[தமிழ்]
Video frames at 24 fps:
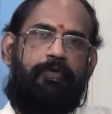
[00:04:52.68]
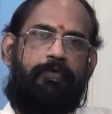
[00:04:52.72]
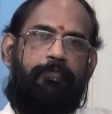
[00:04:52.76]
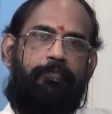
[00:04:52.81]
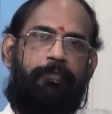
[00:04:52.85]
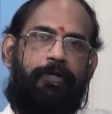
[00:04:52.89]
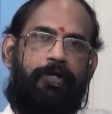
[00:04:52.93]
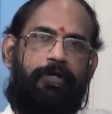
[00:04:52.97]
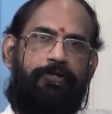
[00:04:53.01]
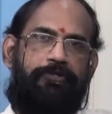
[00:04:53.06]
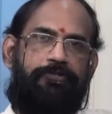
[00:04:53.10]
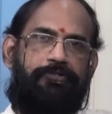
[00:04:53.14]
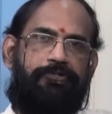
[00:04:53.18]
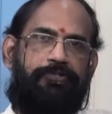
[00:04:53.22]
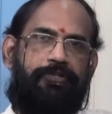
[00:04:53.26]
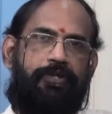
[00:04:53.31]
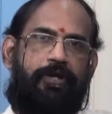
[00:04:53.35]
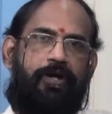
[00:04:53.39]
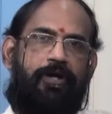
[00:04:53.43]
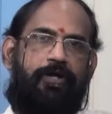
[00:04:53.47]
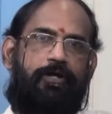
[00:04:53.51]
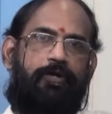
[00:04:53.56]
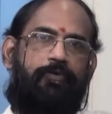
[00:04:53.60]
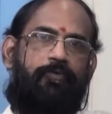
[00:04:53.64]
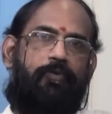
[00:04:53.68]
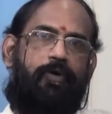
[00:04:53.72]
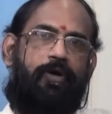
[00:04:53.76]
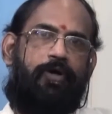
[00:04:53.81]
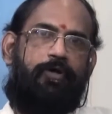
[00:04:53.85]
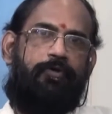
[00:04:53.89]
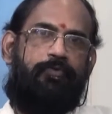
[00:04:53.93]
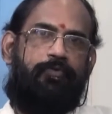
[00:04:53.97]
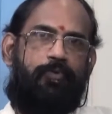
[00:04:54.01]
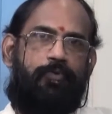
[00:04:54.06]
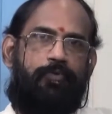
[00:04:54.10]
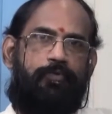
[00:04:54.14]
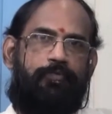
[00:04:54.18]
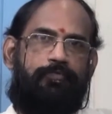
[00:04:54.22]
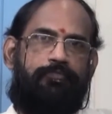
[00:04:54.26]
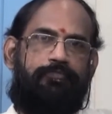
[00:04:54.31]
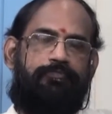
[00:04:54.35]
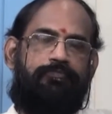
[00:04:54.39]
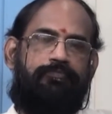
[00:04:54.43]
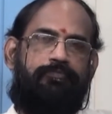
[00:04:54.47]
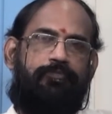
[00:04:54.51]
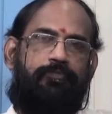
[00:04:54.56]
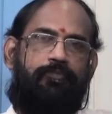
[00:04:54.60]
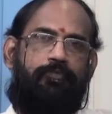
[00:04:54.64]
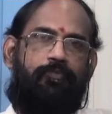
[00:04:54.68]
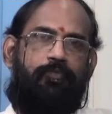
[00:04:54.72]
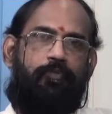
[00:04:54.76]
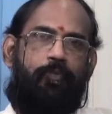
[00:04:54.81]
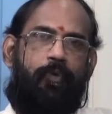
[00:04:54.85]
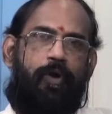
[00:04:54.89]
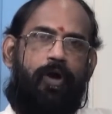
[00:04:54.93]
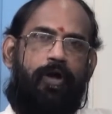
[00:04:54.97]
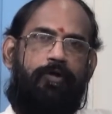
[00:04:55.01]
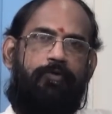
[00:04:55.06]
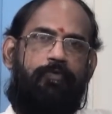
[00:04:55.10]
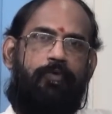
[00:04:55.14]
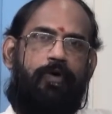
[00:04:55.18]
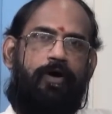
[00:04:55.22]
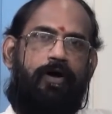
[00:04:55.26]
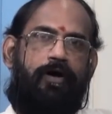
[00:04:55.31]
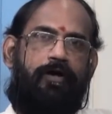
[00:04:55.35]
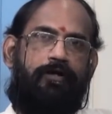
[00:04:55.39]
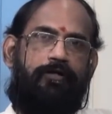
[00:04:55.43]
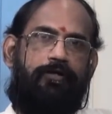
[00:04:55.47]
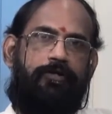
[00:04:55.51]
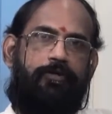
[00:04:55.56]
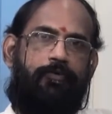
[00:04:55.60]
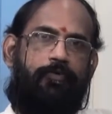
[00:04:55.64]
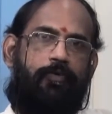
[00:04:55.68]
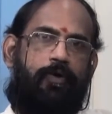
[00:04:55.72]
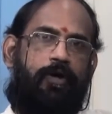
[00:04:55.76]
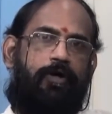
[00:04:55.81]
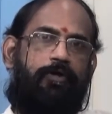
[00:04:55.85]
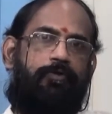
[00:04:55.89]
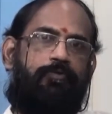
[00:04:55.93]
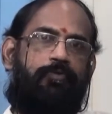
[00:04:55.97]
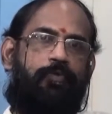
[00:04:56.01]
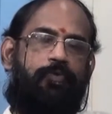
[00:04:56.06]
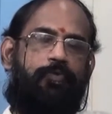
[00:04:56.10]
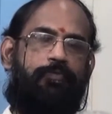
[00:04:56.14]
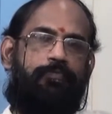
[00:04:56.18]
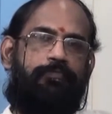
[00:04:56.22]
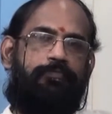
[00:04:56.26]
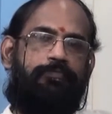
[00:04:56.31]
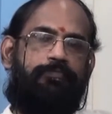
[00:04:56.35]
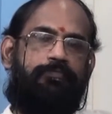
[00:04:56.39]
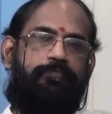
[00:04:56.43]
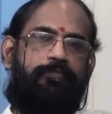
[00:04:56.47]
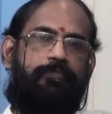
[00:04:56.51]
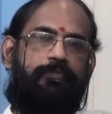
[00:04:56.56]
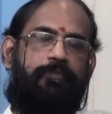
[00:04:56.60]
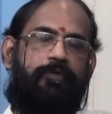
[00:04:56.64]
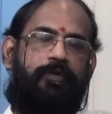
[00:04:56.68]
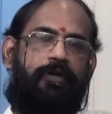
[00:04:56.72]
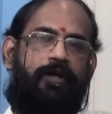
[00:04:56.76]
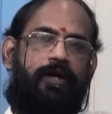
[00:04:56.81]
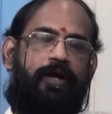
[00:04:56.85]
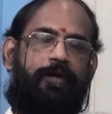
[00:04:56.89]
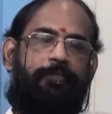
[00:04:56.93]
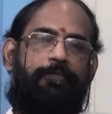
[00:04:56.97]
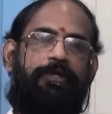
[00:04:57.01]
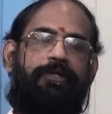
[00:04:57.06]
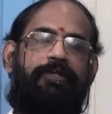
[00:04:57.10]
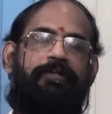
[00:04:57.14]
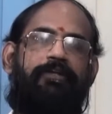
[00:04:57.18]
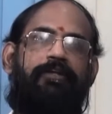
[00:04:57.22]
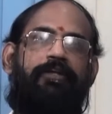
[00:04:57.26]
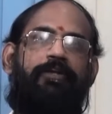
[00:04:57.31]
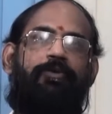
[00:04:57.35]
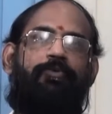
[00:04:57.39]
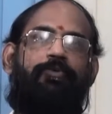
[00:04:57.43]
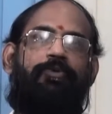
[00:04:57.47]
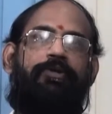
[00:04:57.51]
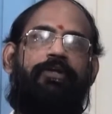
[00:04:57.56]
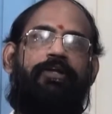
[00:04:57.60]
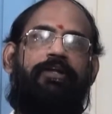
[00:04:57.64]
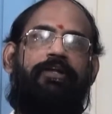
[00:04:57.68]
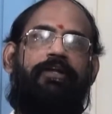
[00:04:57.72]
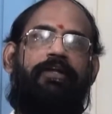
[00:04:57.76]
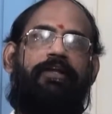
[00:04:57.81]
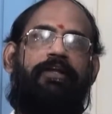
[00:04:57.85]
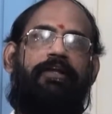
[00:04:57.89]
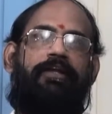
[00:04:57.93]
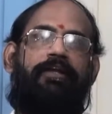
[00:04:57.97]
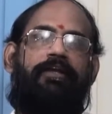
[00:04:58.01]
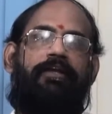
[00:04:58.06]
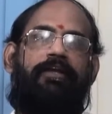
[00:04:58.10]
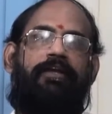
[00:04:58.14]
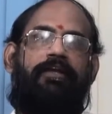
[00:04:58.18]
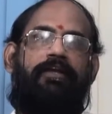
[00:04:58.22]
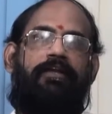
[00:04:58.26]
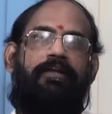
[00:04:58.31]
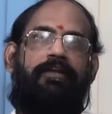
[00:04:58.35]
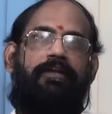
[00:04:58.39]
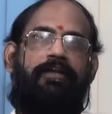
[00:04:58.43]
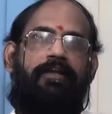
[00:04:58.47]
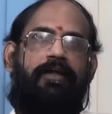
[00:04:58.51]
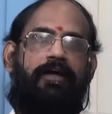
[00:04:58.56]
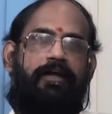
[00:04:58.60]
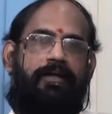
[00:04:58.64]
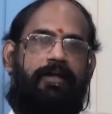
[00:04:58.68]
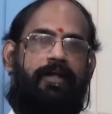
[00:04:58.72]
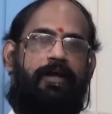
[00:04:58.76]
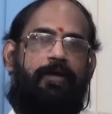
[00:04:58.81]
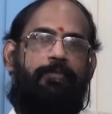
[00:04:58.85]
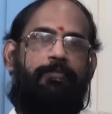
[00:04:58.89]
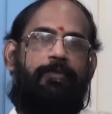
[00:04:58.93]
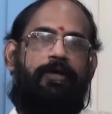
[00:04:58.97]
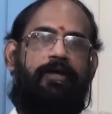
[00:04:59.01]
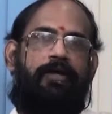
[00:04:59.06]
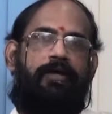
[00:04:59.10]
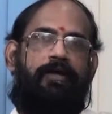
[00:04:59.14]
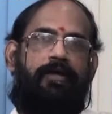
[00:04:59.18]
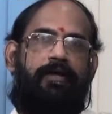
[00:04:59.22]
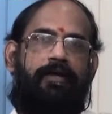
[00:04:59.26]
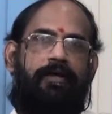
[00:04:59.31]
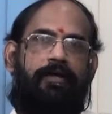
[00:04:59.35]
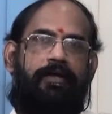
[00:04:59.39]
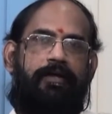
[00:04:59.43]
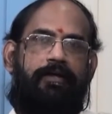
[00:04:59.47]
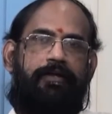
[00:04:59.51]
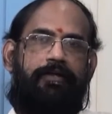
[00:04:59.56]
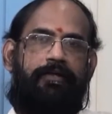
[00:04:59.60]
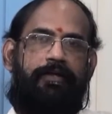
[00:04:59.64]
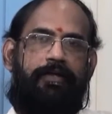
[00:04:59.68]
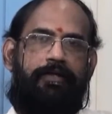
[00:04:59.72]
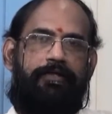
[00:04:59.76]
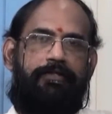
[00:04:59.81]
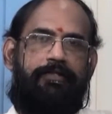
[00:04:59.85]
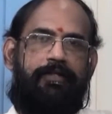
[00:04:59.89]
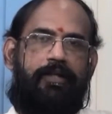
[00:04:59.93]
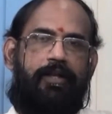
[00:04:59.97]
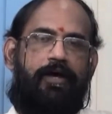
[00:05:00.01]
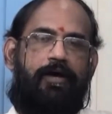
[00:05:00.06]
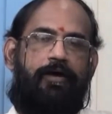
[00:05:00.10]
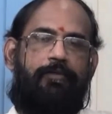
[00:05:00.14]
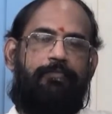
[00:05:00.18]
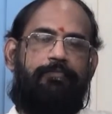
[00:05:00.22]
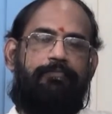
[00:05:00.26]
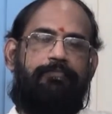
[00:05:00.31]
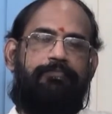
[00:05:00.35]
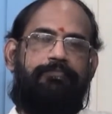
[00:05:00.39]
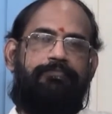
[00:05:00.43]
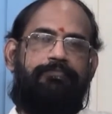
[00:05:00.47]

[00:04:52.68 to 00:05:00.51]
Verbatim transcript: மகிழ்ச்சியாக வாழ்வோம் வாழ்வாங்கு வாழ்வோம் அப்படிங்கிற ஒரு நிலையை எல்லாம் நாம் எய்தலாம்